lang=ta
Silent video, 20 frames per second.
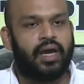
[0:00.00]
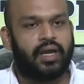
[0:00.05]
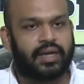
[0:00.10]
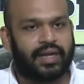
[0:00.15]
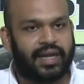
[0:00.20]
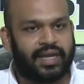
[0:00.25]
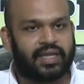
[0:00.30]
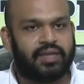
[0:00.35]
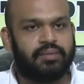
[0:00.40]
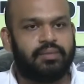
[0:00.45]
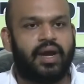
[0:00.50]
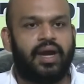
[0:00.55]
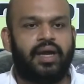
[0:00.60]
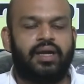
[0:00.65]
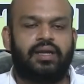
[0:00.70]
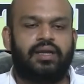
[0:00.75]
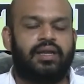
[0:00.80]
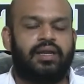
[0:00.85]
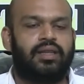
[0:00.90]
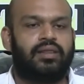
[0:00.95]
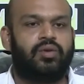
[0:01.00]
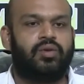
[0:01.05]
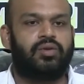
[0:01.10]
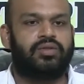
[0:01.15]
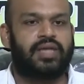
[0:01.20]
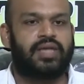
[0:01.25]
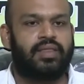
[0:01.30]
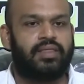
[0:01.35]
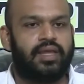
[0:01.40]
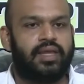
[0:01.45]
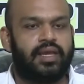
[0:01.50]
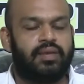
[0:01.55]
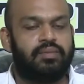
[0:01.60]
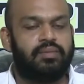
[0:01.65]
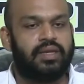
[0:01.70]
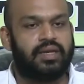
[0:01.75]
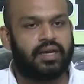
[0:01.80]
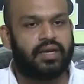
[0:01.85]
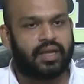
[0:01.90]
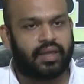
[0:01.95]
கிடைக்குமா என்ற இந்த ஒரு
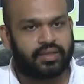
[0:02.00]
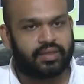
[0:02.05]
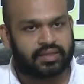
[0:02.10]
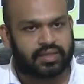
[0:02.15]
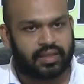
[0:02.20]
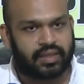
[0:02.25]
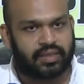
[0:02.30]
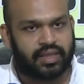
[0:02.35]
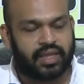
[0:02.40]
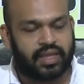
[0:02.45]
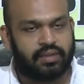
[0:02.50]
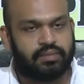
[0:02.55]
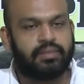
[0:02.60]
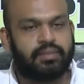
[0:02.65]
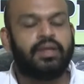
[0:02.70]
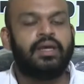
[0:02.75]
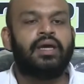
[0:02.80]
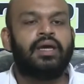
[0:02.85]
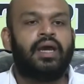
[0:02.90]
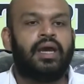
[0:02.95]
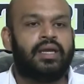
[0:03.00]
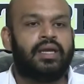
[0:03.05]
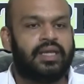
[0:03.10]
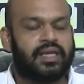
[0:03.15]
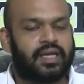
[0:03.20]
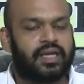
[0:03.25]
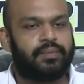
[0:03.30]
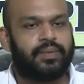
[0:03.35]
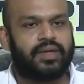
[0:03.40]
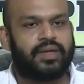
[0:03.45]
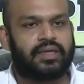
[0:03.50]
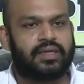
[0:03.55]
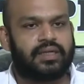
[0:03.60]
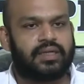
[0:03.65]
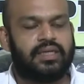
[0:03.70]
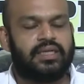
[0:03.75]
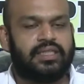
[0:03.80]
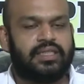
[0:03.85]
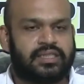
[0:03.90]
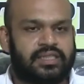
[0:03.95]
சந்தேகம் இன்று அந்த சந்தேகம்
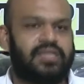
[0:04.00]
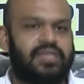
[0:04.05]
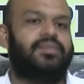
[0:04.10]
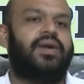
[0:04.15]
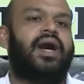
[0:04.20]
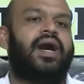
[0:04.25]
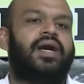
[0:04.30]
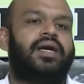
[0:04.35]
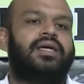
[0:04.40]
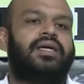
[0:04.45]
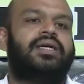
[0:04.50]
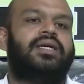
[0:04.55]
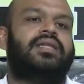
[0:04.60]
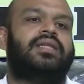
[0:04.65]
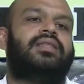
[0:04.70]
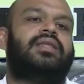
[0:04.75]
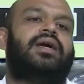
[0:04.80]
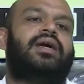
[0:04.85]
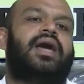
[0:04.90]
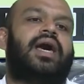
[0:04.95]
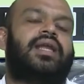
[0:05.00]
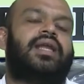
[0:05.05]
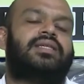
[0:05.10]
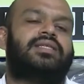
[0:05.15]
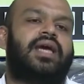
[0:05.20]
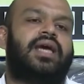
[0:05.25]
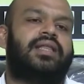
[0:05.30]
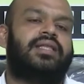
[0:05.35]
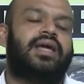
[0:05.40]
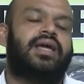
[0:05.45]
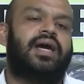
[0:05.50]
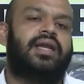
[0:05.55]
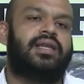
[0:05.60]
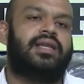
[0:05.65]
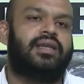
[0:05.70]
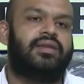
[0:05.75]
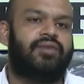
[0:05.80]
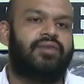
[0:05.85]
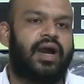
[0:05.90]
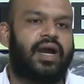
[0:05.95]
நீக்கப்பட்டிருக்கு நிச்சயமாக இந்த அரசு
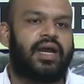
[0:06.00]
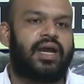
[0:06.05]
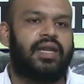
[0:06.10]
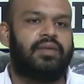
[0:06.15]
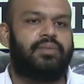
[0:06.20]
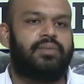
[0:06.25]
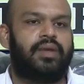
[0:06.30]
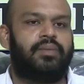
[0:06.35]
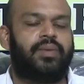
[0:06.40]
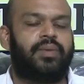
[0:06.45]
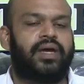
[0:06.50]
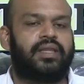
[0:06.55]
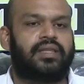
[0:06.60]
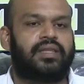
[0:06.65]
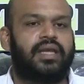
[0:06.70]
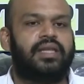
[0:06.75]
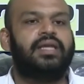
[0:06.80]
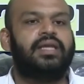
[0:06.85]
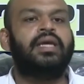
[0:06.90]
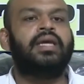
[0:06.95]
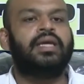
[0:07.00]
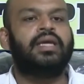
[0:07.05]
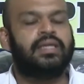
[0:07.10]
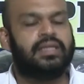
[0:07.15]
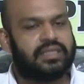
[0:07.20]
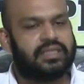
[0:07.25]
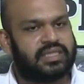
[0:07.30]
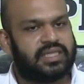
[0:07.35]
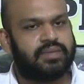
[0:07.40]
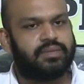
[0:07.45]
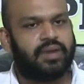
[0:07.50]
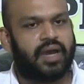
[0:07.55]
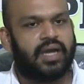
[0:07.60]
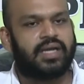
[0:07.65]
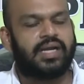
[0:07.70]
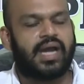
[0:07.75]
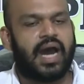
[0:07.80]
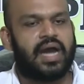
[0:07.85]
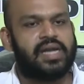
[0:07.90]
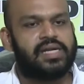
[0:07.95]
அதிகாரிகளின் வாக்களிப்பை பார்த்தால்
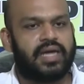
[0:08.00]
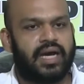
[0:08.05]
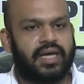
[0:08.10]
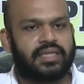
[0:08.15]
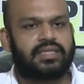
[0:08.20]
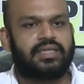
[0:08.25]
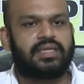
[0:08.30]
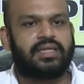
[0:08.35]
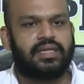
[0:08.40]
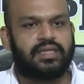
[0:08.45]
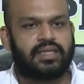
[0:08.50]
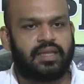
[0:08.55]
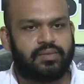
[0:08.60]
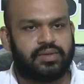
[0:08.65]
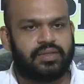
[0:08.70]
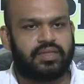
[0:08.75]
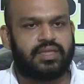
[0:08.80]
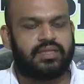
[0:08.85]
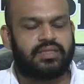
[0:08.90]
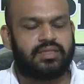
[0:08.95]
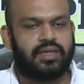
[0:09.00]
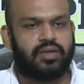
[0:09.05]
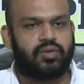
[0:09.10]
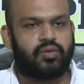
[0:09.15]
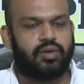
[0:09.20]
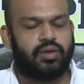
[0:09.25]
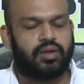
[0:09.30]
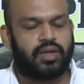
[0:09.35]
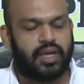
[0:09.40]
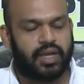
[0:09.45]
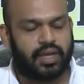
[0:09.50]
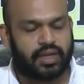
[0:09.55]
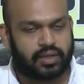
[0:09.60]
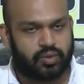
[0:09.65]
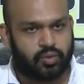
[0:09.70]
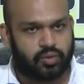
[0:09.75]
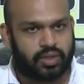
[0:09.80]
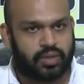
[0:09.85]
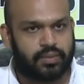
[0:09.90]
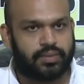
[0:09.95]
நிச்சயமாக நாலு ஆசனங்கள் தமிழ் தேசிய
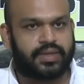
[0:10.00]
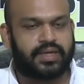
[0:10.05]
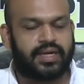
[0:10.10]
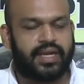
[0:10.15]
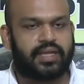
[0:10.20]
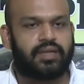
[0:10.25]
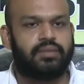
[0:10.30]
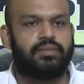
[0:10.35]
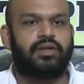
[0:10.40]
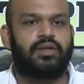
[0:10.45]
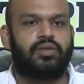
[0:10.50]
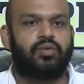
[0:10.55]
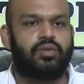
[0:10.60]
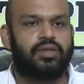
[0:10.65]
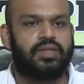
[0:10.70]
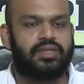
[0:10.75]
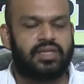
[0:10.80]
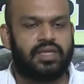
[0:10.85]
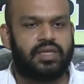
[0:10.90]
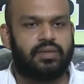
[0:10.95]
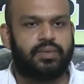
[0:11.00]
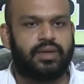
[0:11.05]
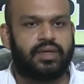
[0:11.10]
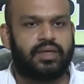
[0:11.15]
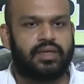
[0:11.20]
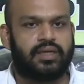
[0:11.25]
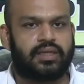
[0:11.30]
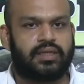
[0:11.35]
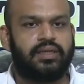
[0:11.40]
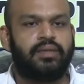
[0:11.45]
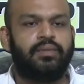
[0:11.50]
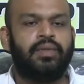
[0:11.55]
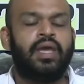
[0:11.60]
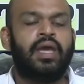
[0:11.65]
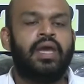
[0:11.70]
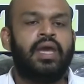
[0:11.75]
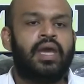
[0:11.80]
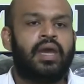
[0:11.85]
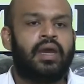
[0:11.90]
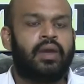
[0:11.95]
கூட்டமைப்பு கிடைக்கும் என்றது உறுதி செய்யப்பட்டிருக்கு
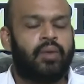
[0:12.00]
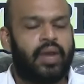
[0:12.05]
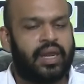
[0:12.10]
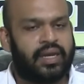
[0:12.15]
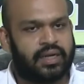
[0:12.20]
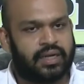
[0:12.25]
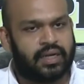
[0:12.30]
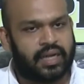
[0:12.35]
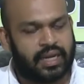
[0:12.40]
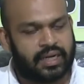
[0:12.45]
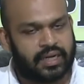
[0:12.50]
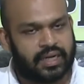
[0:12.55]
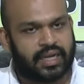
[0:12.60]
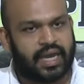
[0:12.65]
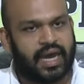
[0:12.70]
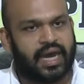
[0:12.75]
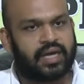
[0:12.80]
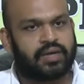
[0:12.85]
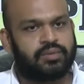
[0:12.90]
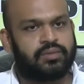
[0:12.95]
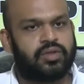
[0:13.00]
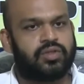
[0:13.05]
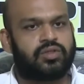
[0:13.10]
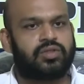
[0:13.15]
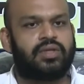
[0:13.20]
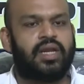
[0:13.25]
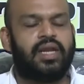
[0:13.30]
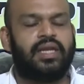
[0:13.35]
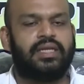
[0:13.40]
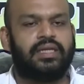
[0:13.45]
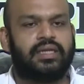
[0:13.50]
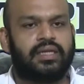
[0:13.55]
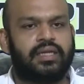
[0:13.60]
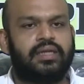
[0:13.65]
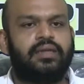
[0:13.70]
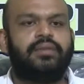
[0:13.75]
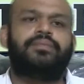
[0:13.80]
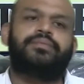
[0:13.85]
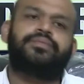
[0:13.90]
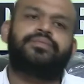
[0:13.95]
என்ன என்ன காரணம் என்று சொன்னால் இன்று